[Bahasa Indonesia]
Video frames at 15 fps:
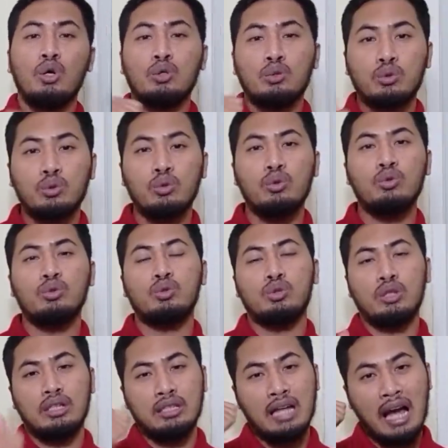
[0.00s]
tulus
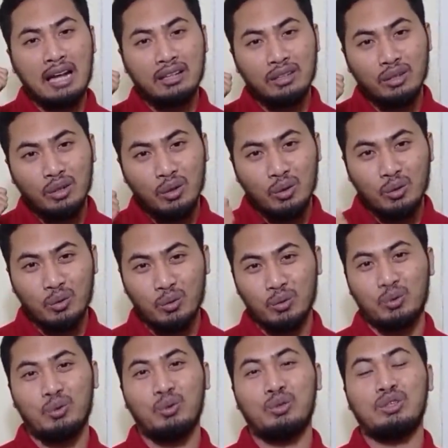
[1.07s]
dan
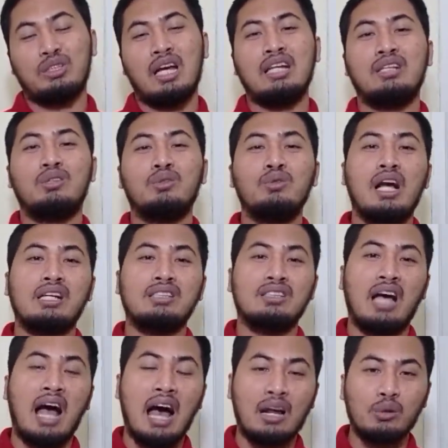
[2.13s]
kudus. Nah, itu yang
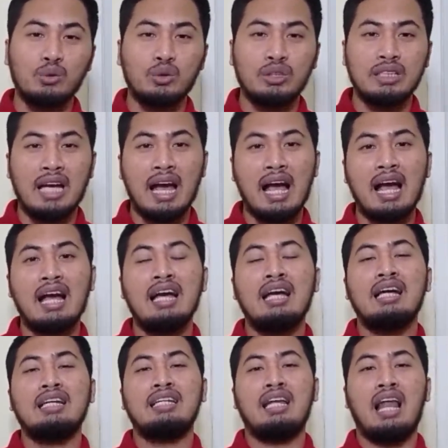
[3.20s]
seharusnya
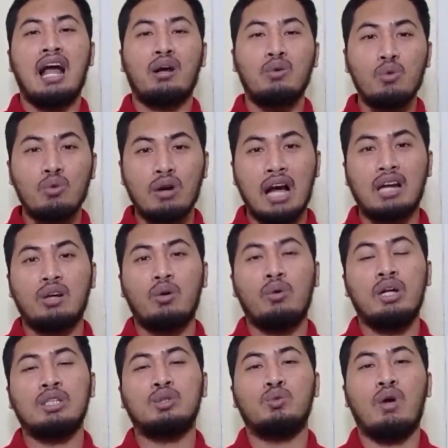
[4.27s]
dilakukan
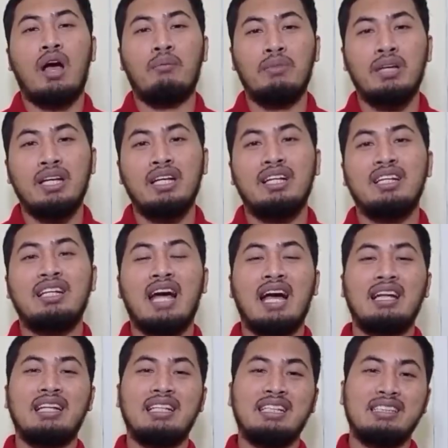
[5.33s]
oleh suami
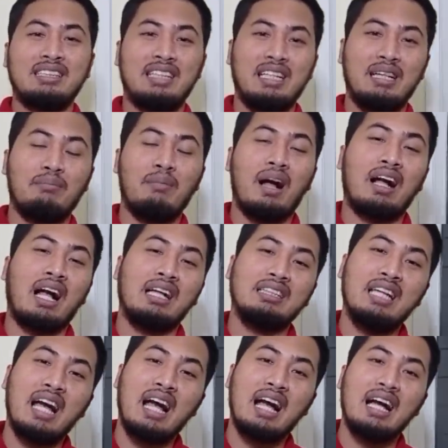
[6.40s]
dan istri.
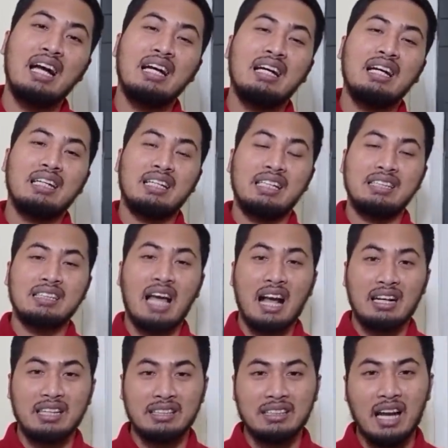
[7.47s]
Makanya
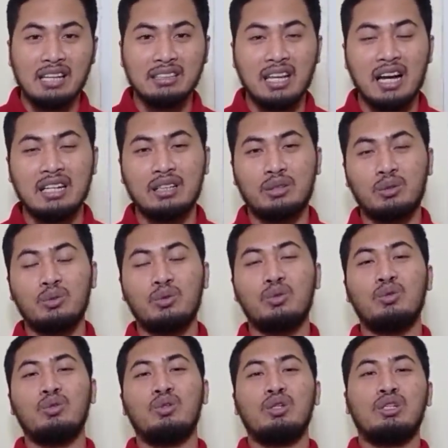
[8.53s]
kisah-kisahnya
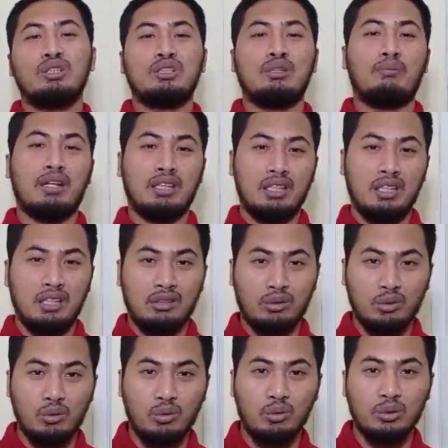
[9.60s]
itu seperti
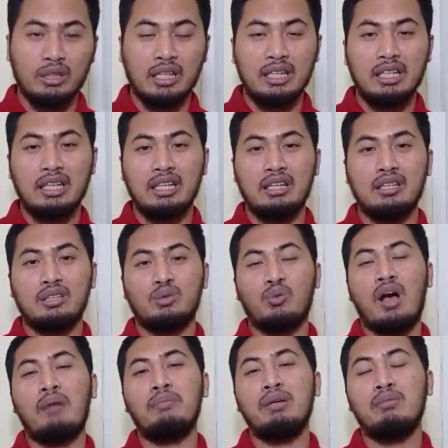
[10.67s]
itu. Jadi
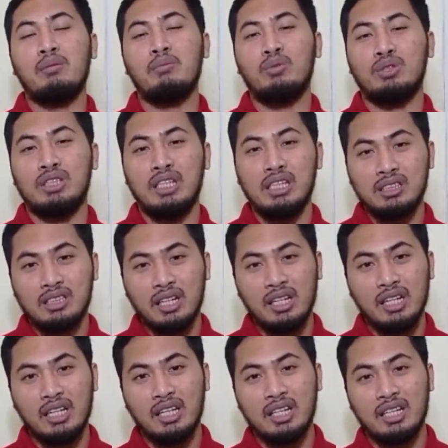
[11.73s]
suami memuji
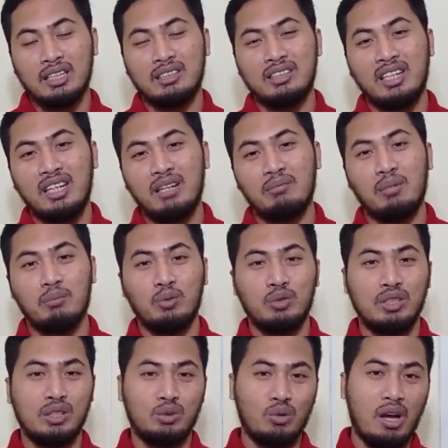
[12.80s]
istri, istri
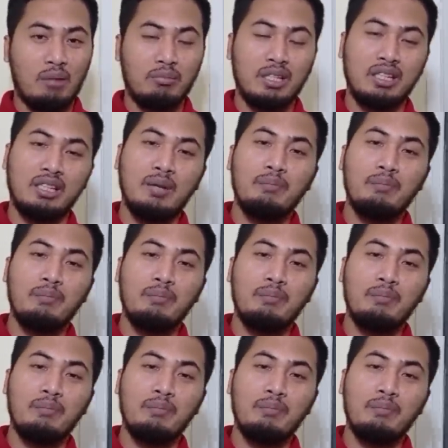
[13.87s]
memuji suami